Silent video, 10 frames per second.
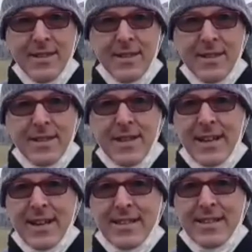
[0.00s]
Certo. La
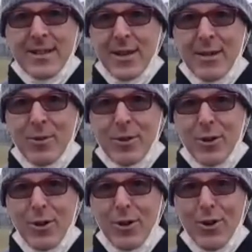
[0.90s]
ragazzina era
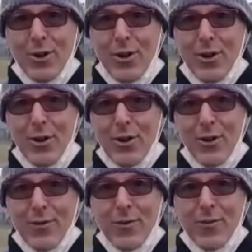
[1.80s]
molto...